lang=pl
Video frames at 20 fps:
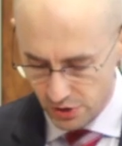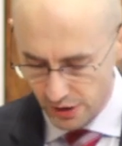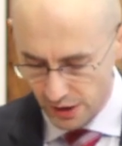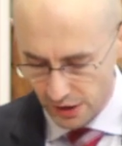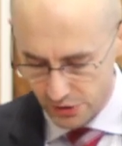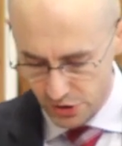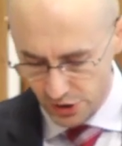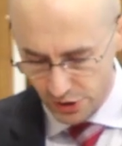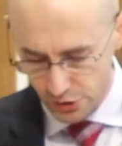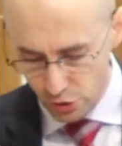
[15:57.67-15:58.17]

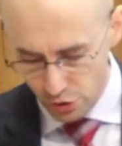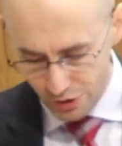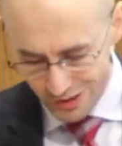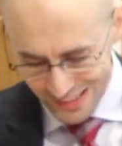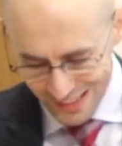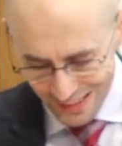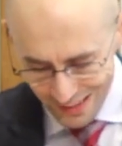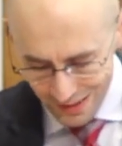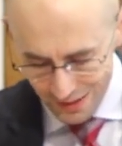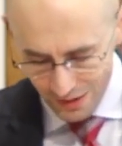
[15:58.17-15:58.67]
inaczej
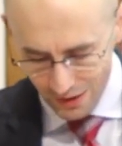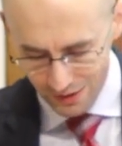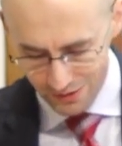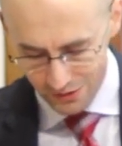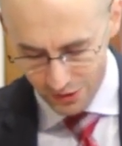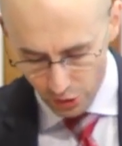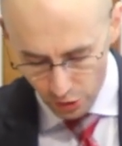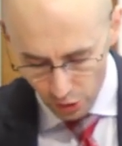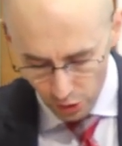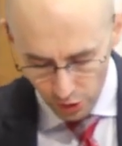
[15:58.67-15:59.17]
doktryna,
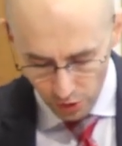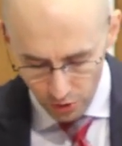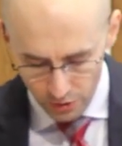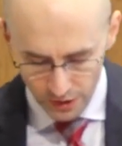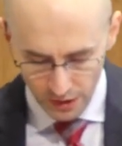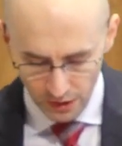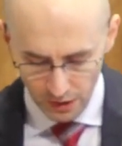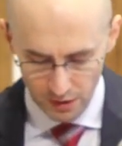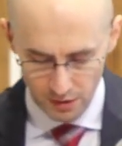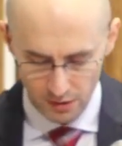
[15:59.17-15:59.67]

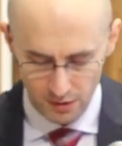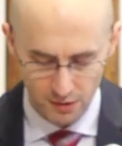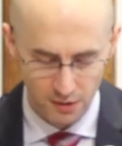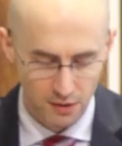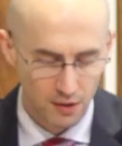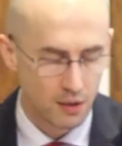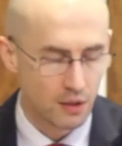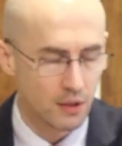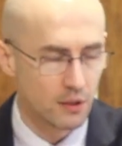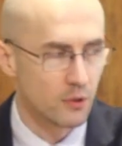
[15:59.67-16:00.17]
teologia,
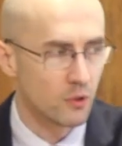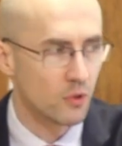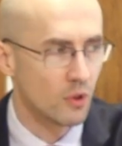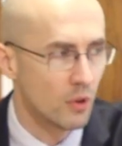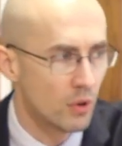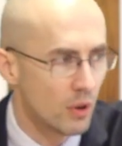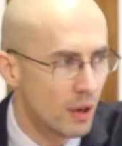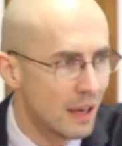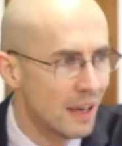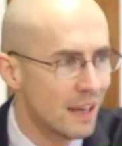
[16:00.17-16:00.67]

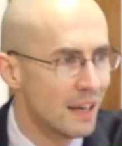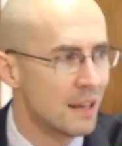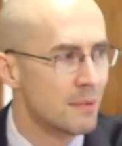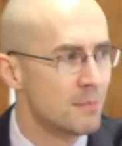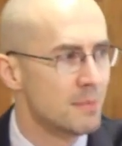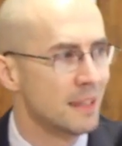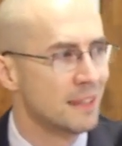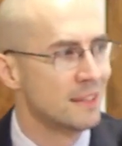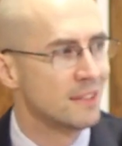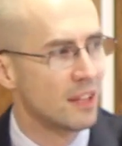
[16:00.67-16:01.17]
są
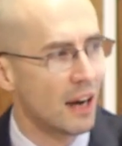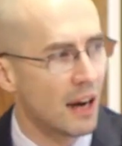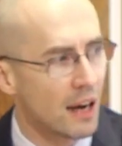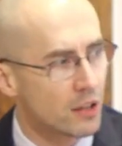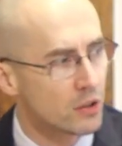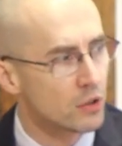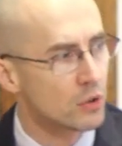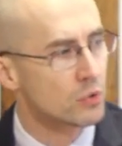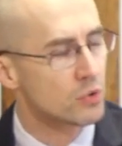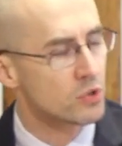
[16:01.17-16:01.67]

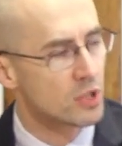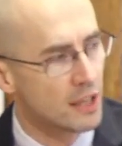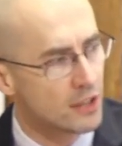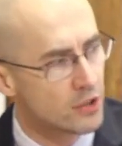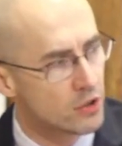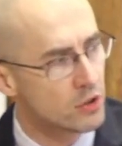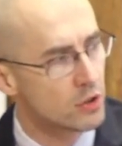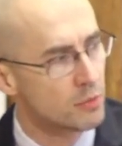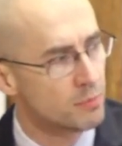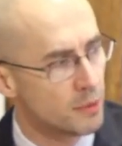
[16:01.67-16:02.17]
elementarną
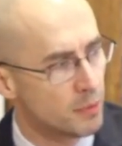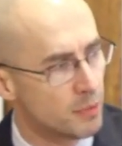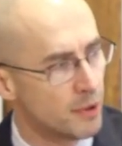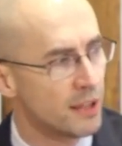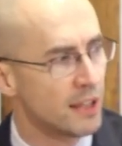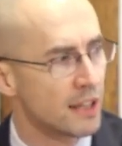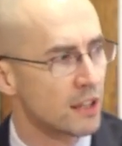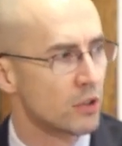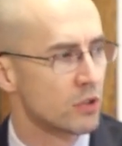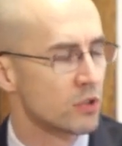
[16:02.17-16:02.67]
częścią biblijnego